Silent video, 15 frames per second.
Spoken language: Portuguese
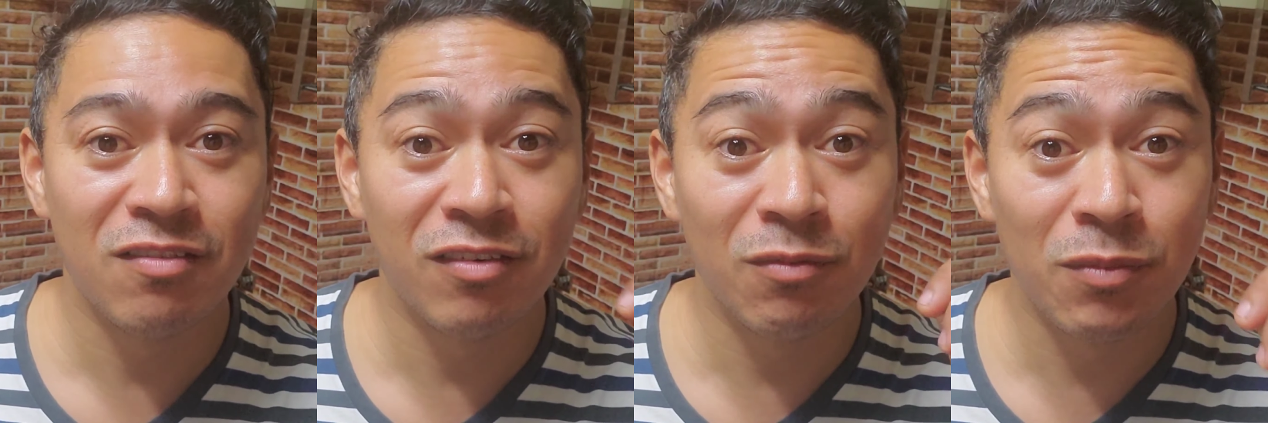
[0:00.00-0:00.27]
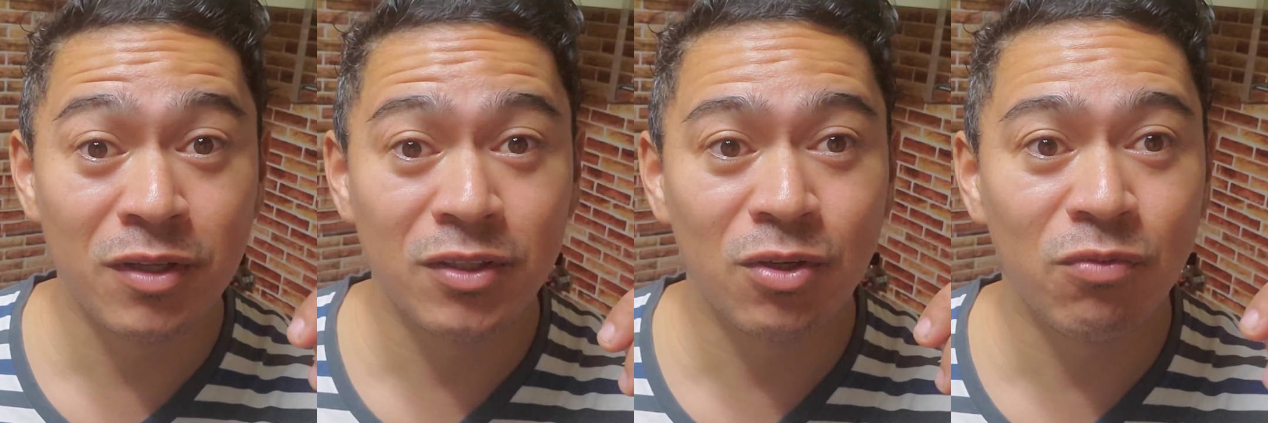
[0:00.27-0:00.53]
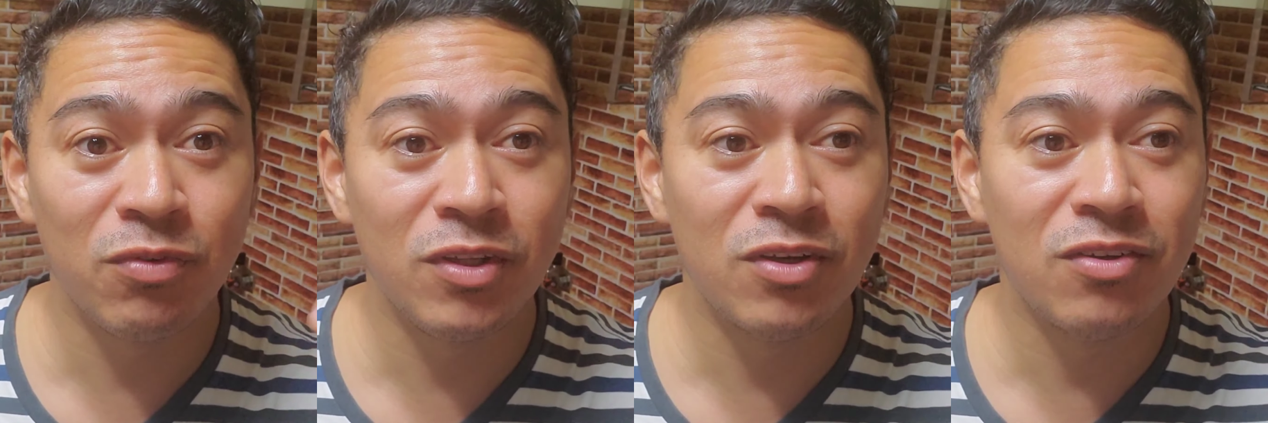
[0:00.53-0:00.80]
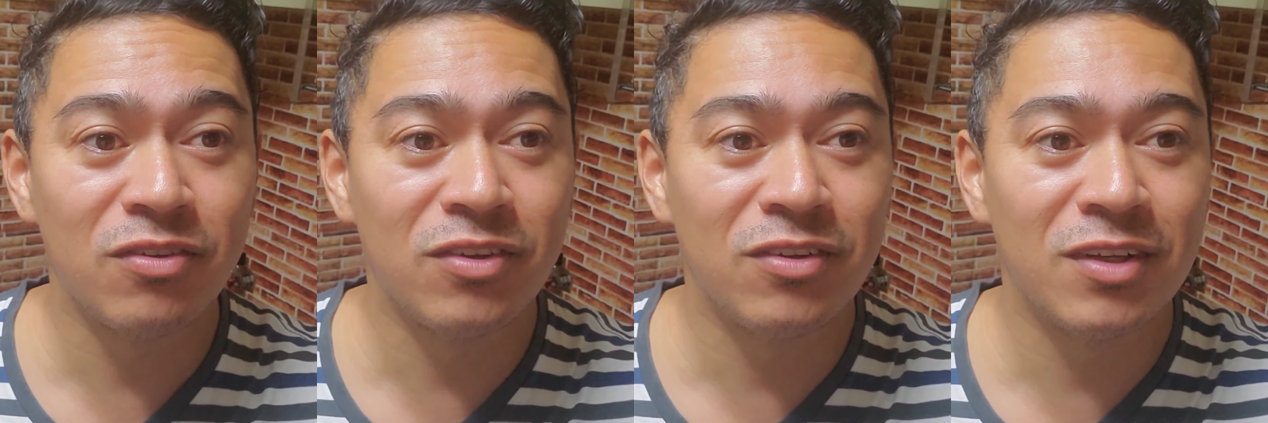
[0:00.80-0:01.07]
Vamos até o
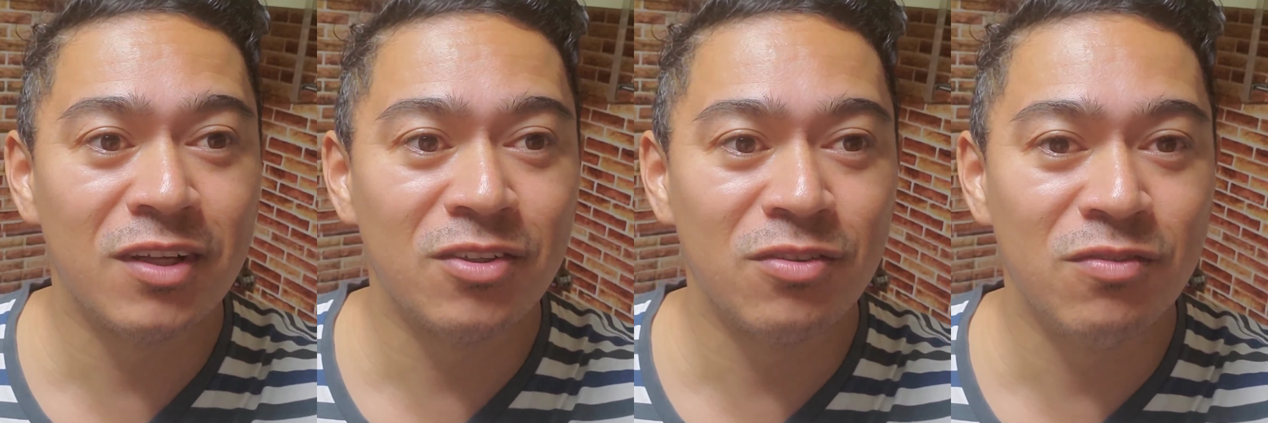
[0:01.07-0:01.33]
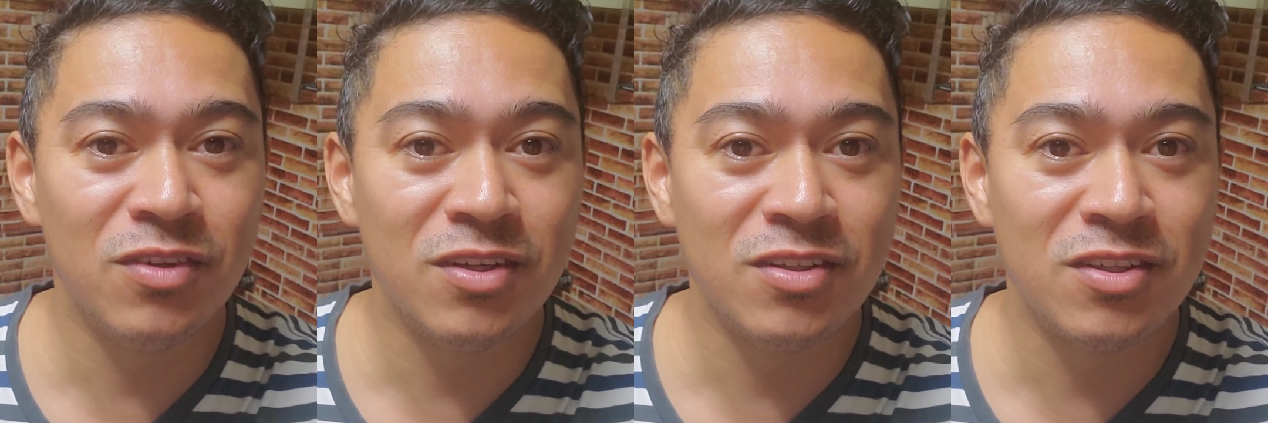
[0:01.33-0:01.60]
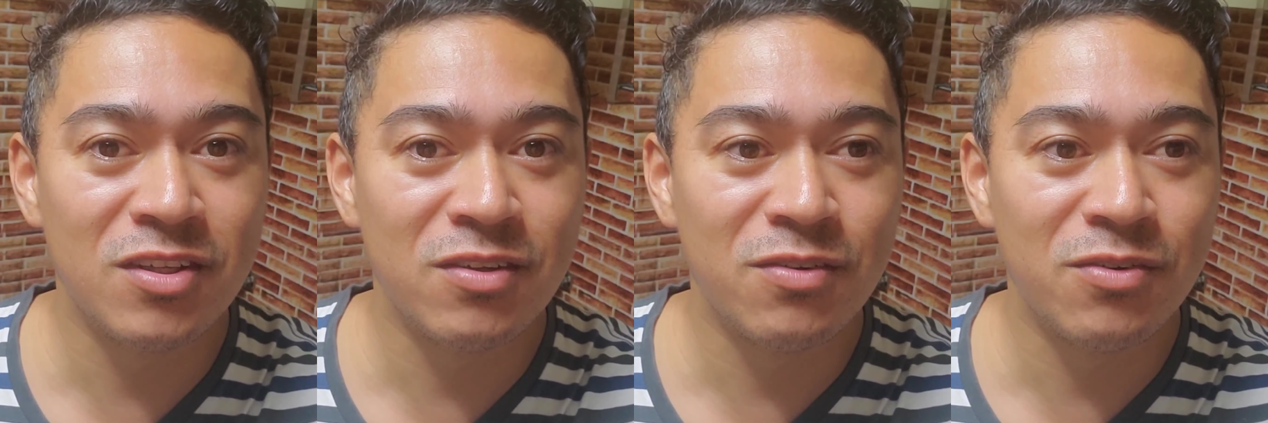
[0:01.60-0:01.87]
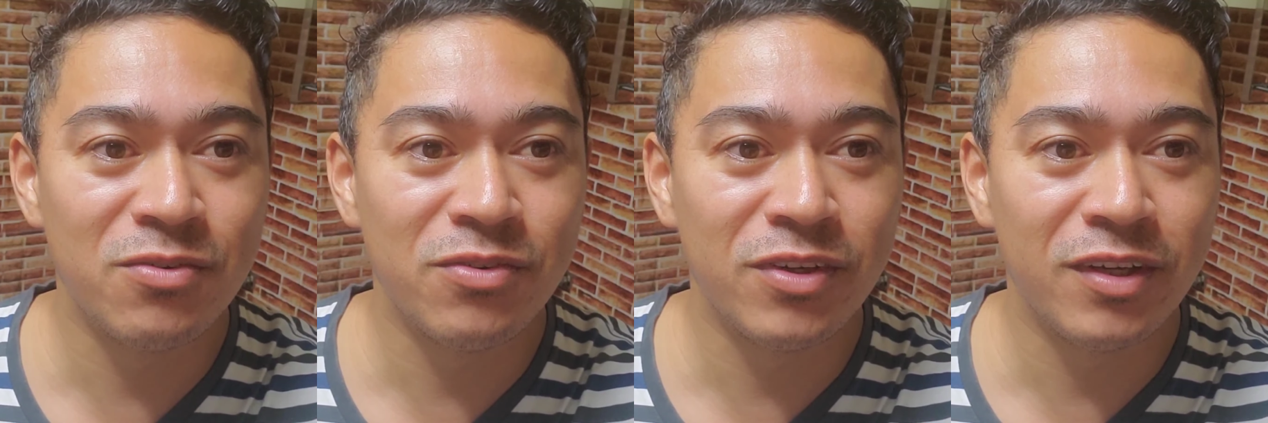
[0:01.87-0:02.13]
finalzinho lá do vídeo que vocês
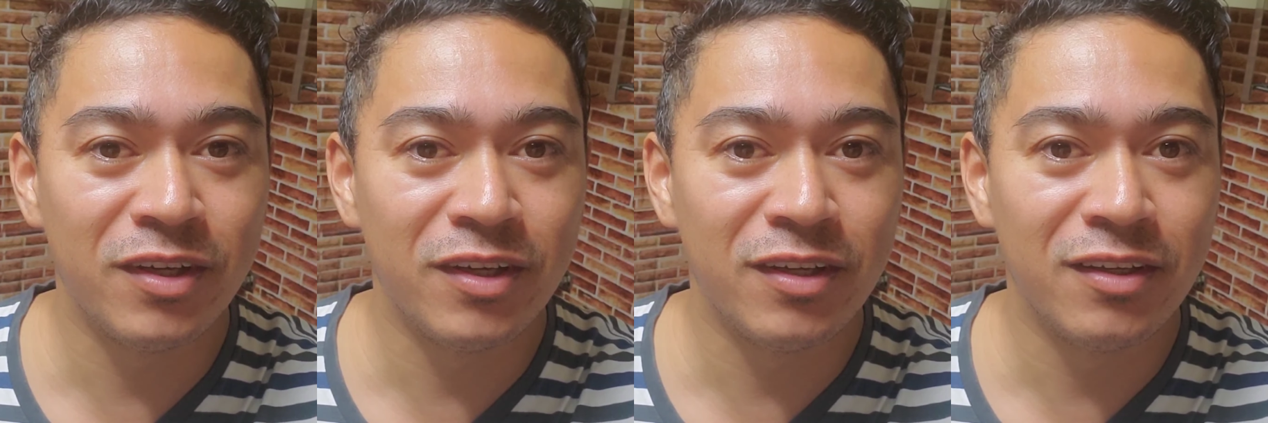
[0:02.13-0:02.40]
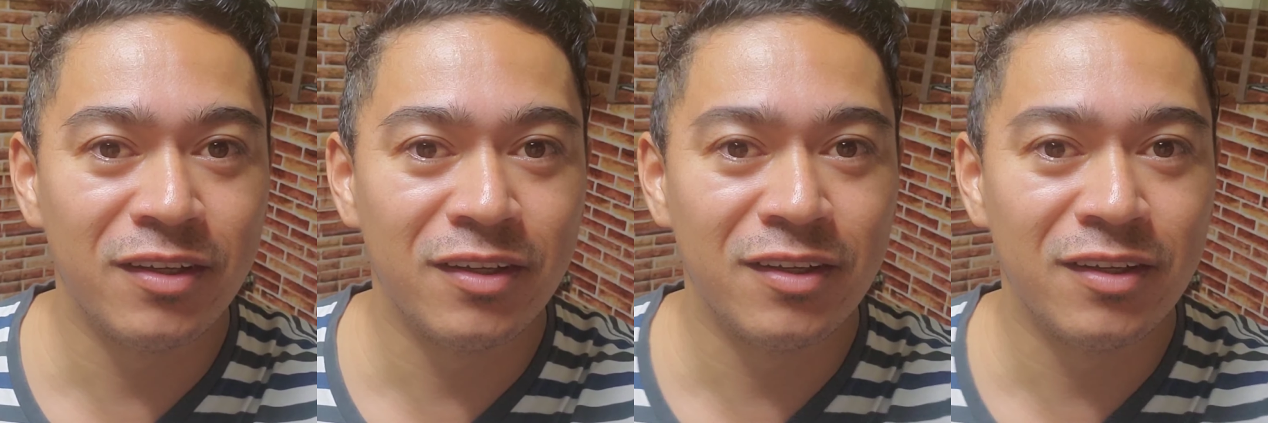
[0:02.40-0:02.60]
vão ver, hein?